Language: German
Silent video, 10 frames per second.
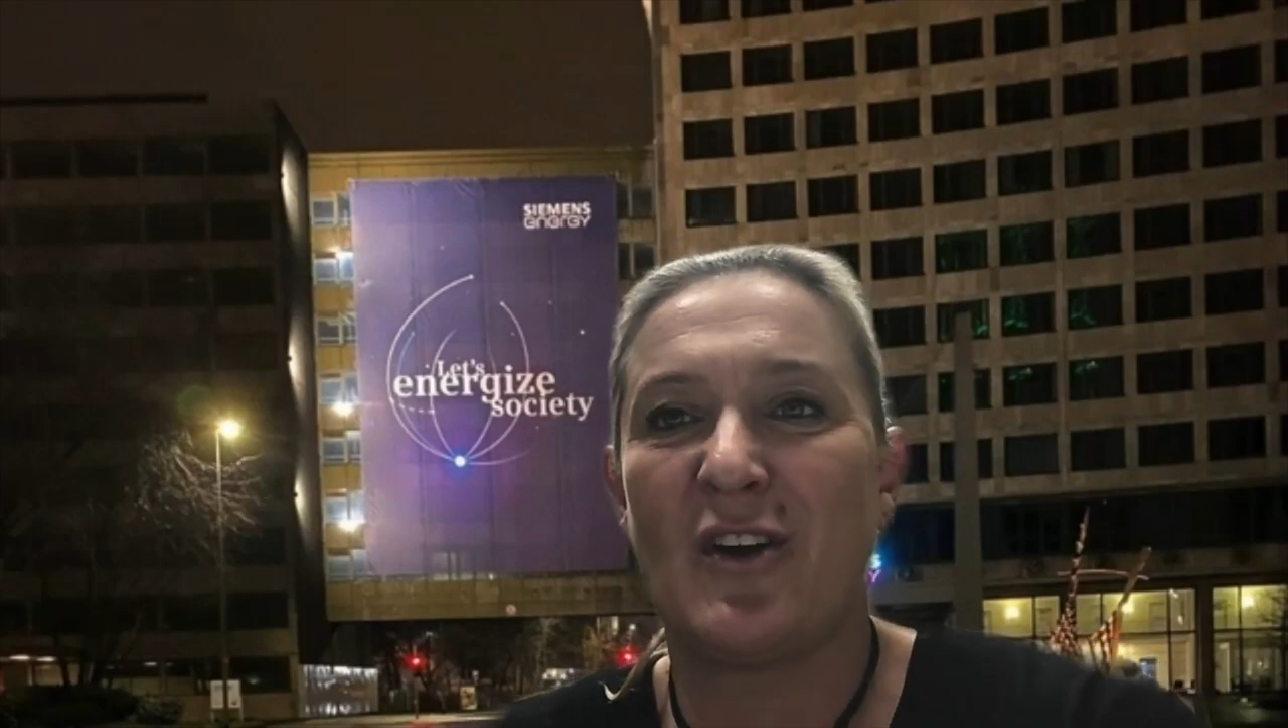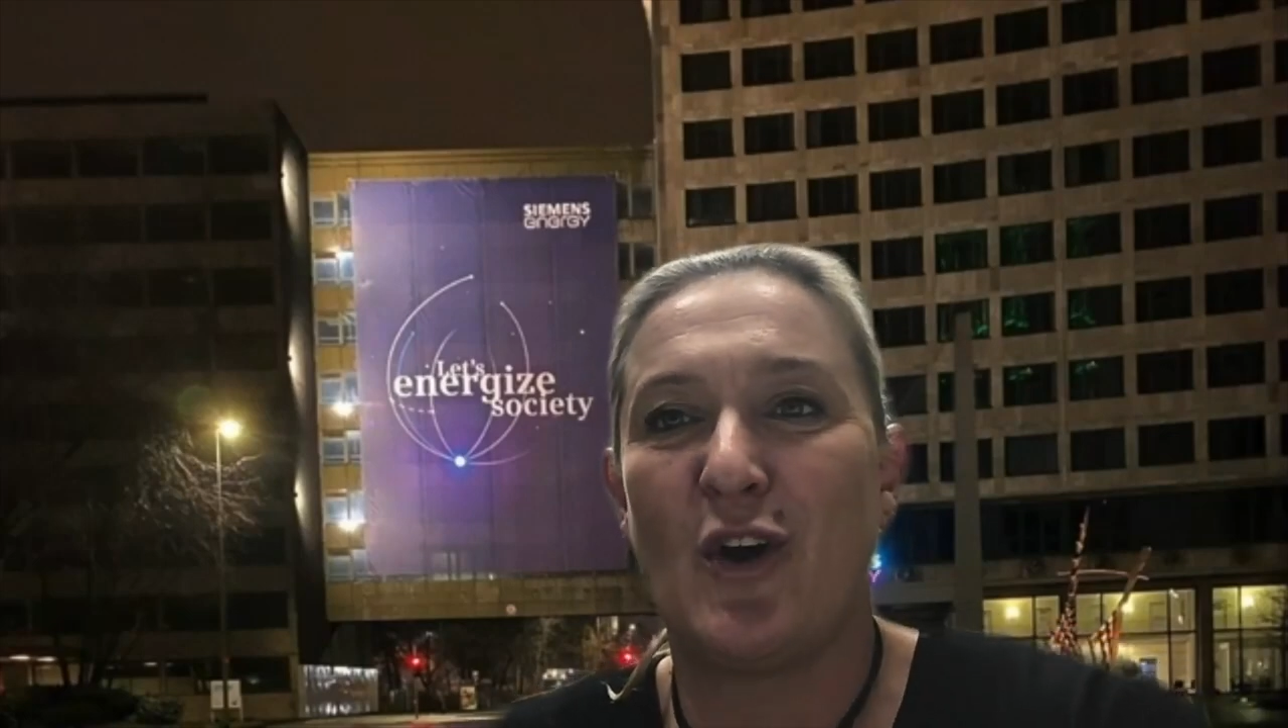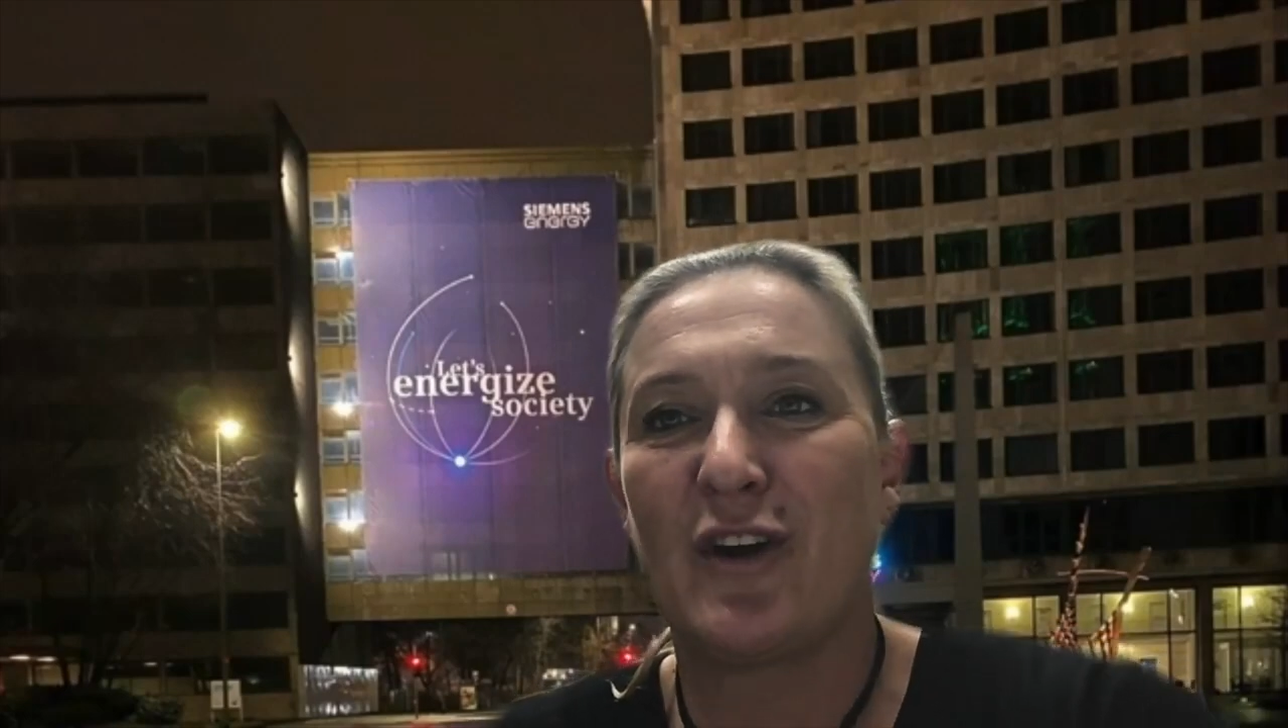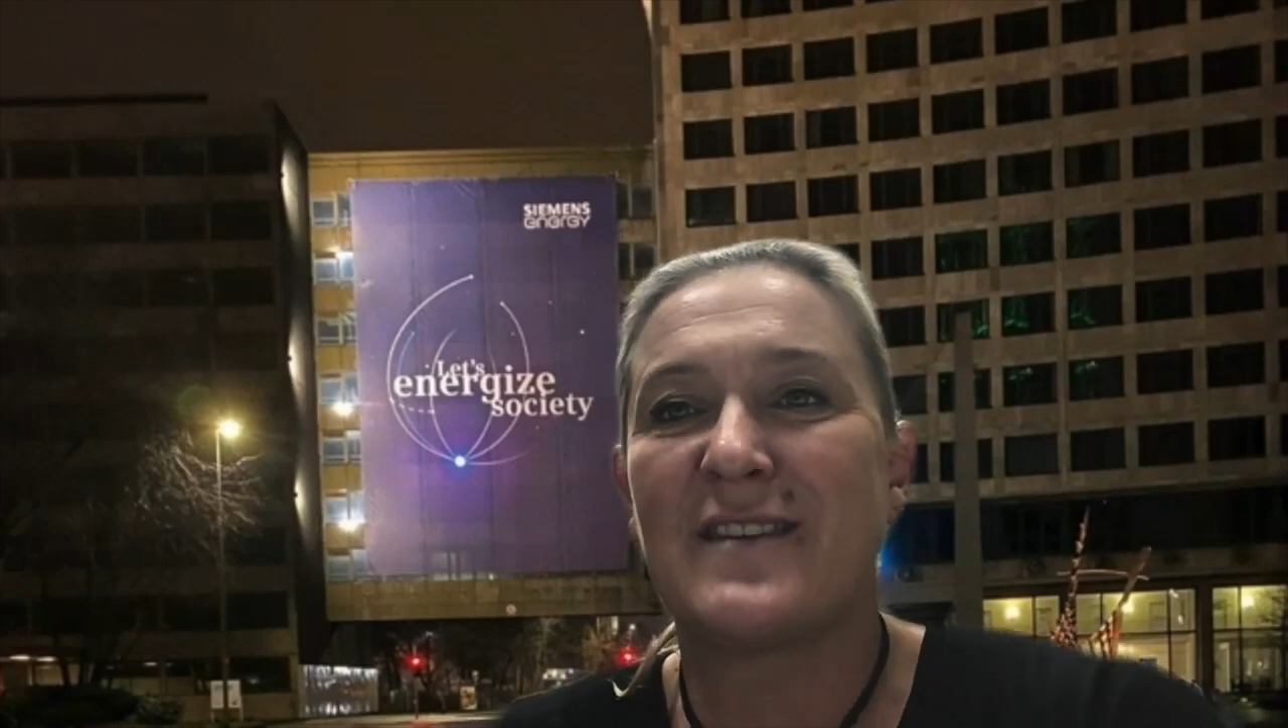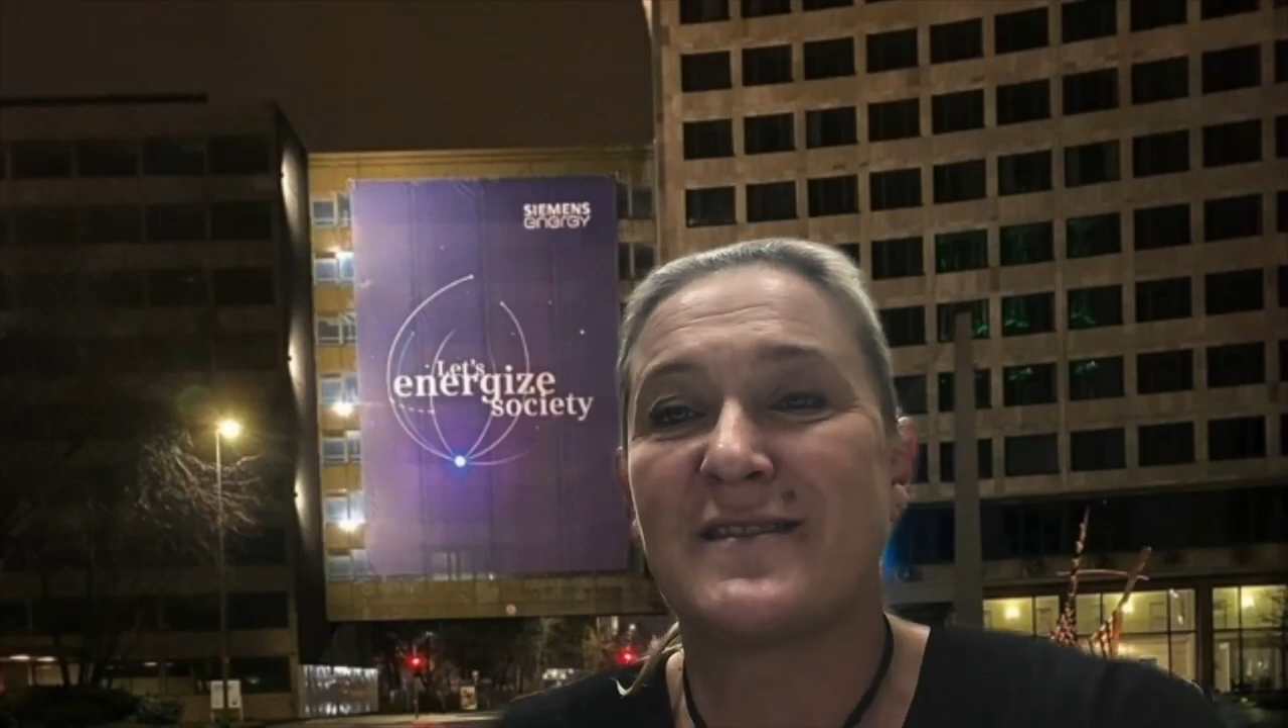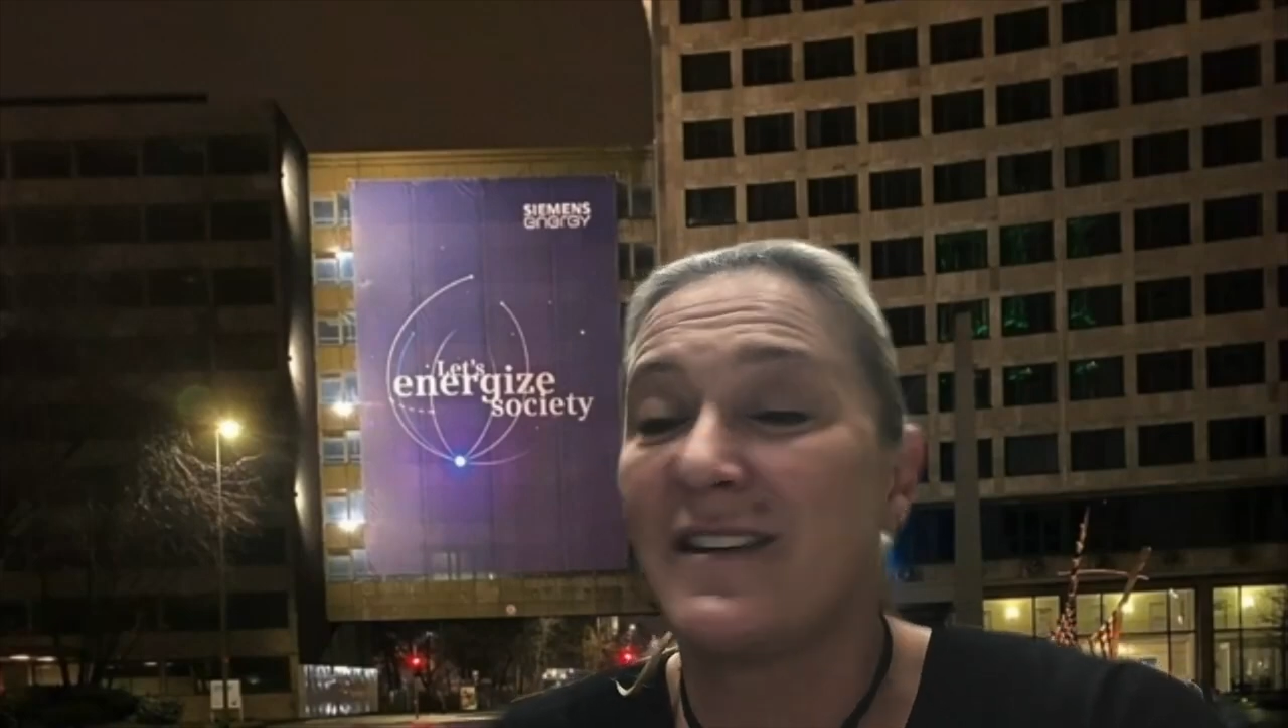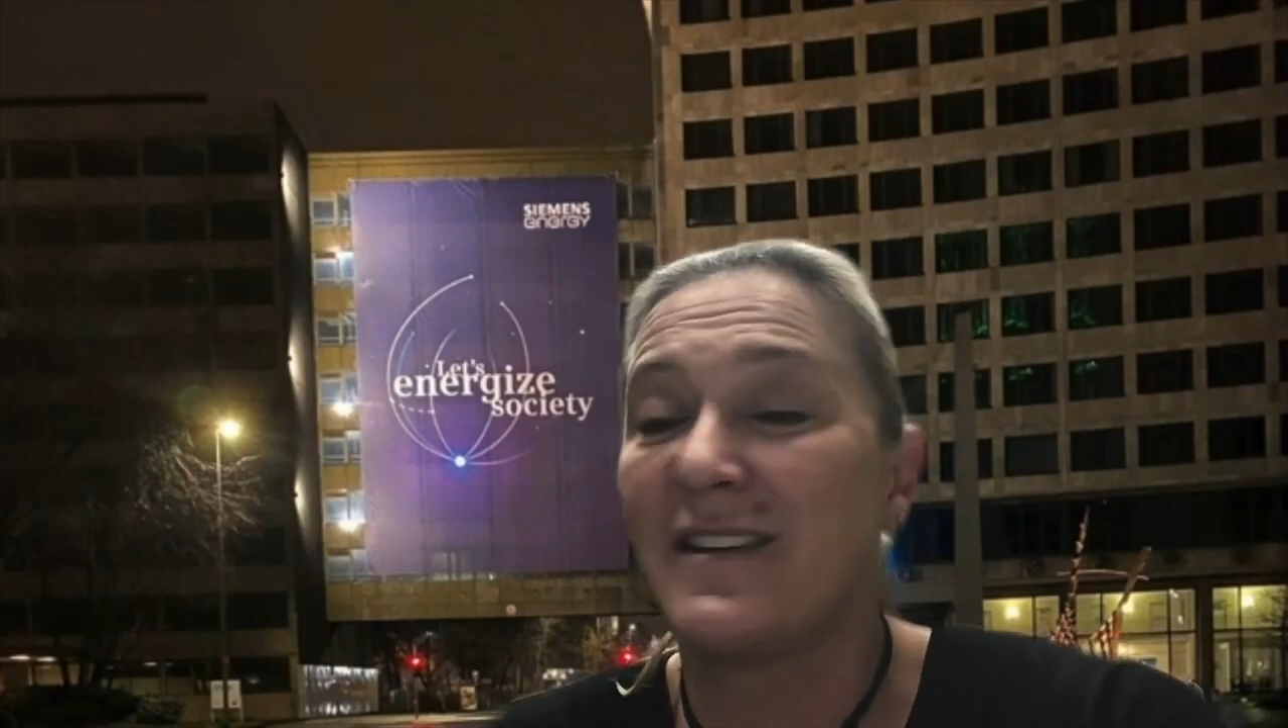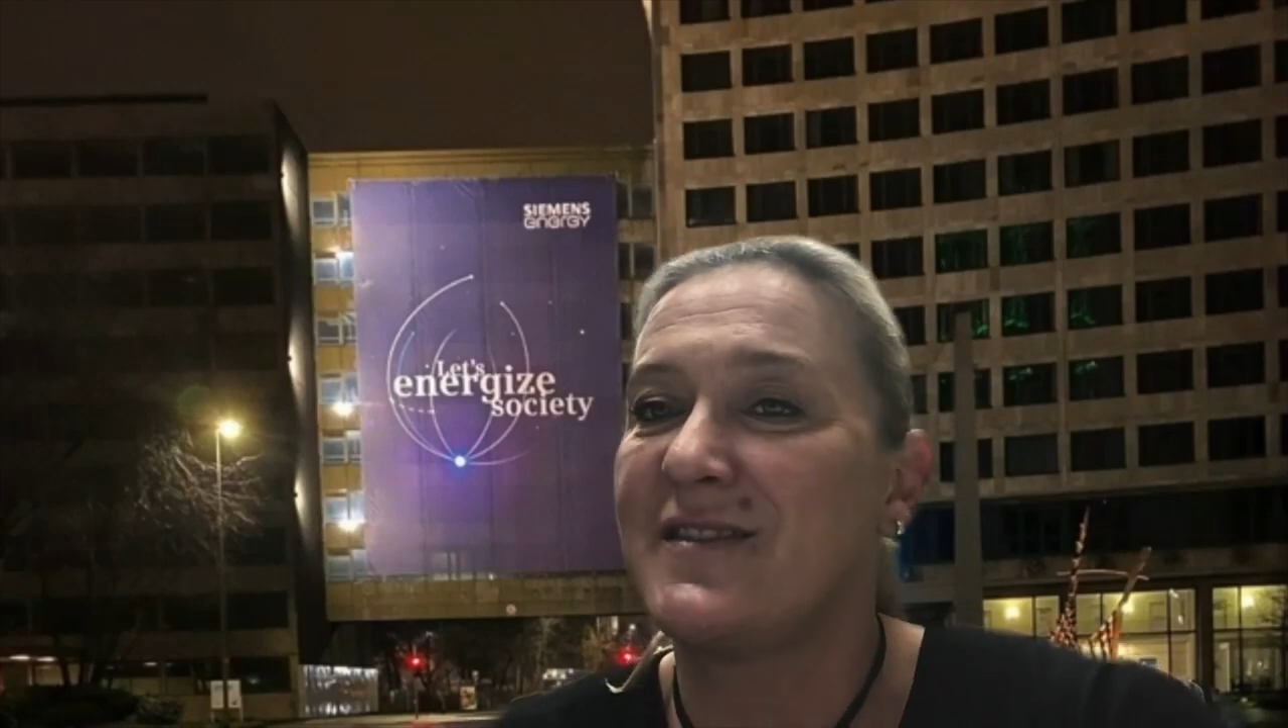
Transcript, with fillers: auch jetzt in